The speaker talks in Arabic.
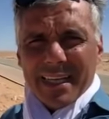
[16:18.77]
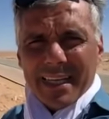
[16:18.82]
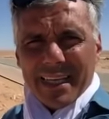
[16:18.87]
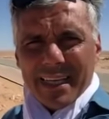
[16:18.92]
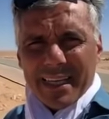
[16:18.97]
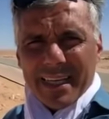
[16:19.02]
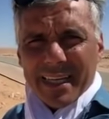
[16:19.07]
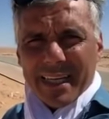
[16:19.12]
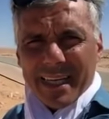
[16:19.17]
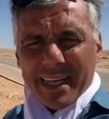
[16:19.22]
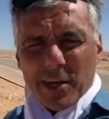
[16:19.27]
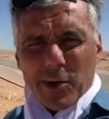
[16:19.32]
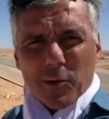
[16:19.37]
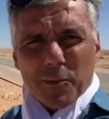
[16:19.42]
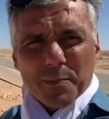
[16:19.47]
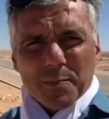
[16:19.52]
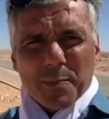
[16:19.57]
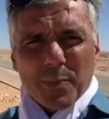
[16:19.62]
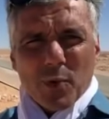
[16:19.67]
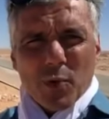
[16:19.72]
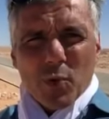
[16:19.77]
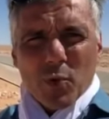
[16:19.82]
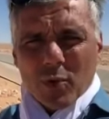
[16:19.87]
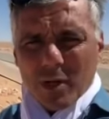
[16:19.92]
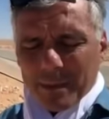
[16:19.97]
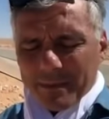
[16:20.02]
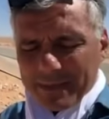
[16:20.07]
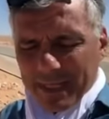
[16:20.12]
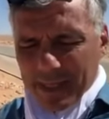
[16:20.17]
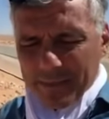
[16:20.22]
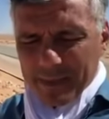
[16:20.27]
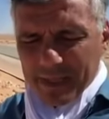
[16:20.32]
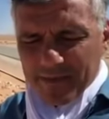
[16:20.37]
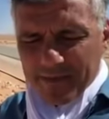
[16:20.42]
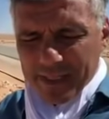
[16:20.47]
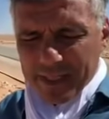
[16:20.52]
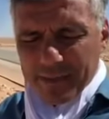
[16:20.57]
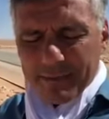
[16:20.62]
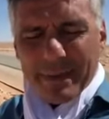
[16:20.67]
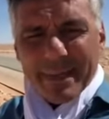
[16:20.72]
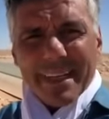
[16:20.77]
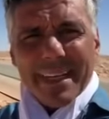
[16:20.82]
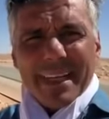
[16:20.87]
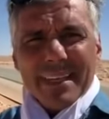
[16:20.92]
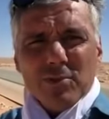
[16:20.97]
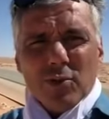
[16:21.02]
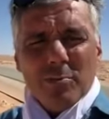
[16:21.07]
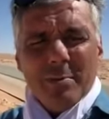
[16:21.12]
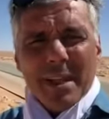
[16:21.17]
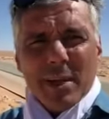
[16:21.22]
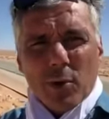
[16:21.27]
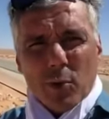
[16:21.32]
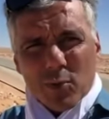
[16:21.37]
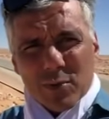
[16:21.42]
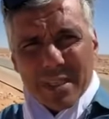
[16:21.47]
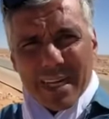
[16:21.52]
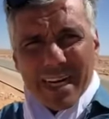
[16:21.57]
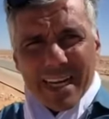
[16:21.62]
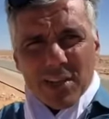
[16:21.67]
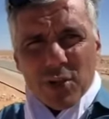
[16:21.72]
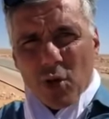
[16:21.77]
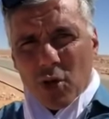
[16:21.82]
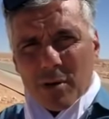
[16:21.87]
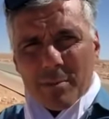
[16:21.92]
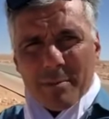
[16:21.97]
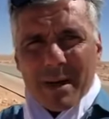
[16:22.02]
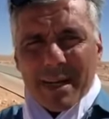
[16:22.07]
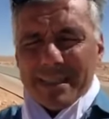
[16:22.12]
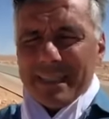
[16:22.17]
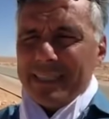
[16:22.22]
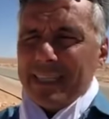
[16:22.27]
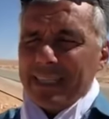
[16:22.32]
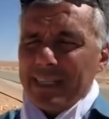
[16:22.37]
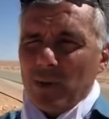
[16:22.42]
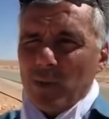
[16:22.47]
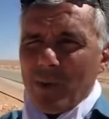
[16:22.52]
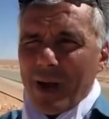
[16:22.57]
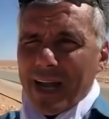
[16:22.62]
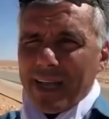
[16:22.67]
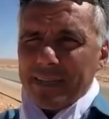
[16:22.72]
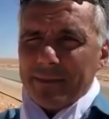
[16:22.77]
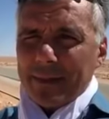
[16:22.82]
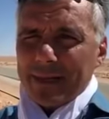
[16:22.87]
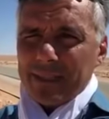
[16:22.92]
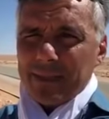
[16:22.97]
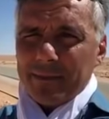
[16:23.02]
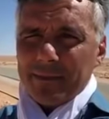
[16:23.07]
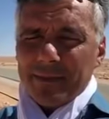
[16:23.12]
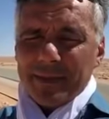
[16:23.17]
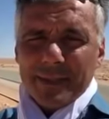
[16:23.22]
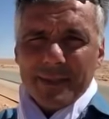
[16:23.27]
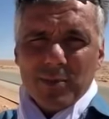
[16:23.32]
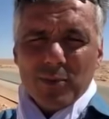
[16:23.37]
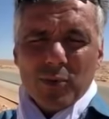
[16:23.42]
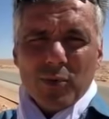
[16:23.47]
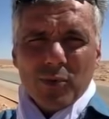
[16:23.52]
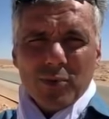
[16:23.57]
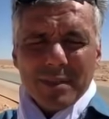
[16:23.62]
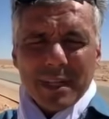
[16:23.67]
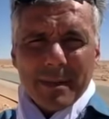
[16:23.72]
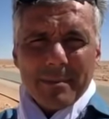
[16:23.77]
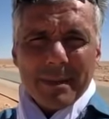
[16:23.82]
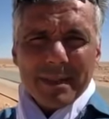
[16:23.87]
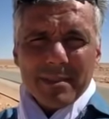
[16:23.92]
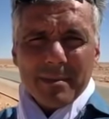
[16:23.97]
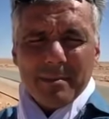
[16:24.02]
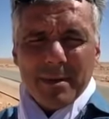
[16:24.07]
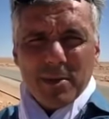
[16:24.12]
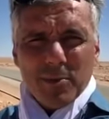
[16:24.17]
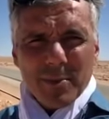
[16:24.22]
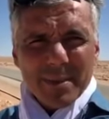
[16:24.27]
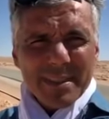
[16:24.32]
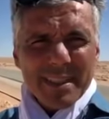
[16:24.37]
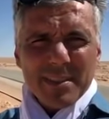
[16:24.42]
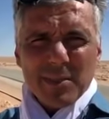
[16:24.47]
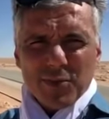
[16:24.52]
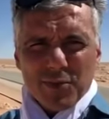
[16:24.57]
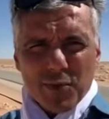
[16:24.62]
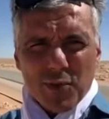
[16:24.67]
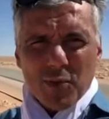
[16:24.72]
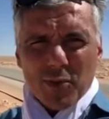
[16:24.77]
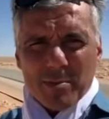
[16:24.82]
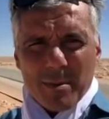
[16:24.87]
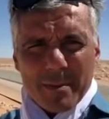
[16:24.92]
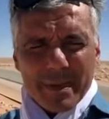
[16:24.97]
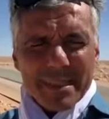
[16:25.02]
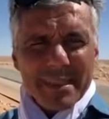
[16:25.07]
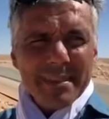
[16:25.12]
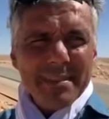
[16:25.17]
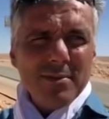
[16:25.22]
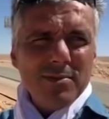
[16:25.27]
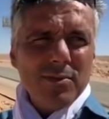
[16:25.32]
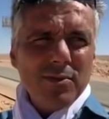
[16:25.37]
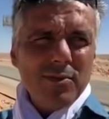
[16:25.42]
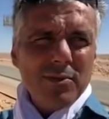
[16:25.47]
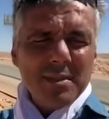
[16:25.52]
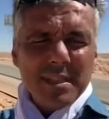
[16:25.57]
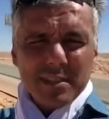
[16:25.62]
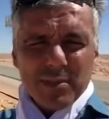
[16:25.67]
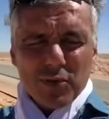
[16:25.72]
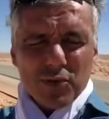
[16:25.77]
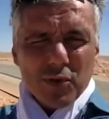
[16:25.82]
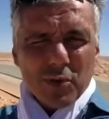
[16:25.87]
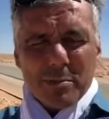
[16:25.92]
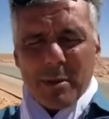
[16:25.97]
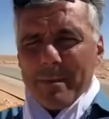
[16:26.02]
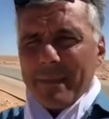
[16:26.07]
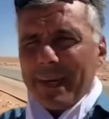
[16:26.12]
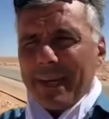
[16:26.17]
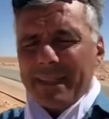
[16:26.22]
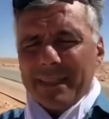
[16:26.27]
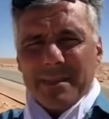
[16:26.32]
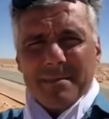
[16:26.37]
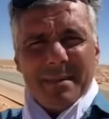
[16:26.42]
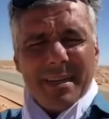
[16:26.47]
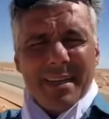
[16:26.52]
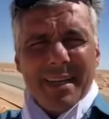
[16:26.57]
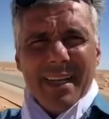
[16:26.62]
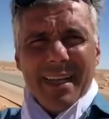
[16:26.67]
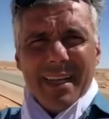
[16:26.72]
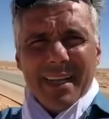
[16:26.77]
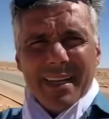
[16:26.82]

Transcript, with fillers: يريحوا وراهم طالبين فادي باللي يعطوهم لي كونترا نورمال سيتادير واحد باغ يديروا كونترا باغ الاول ست شهور من بعد يزيدوا له ست شهور من بعد لازم آه،